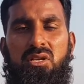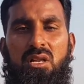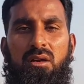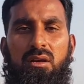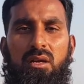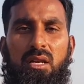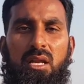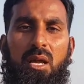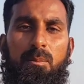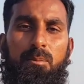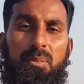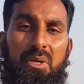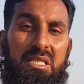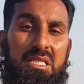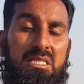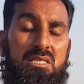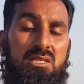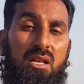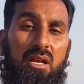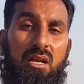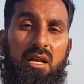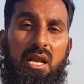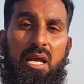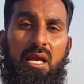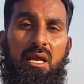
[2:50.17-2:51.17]
चल रही है पता
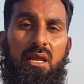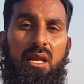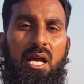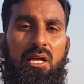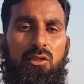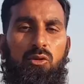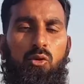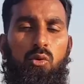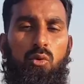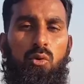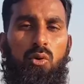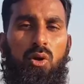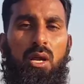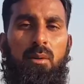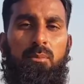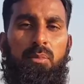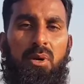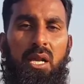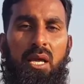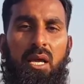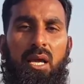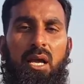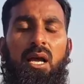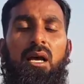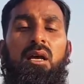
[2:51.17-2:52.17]
चल रहा है कि रात को कोहरा
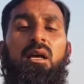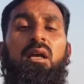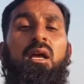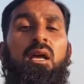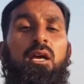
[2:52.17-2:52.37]
पड़ेगा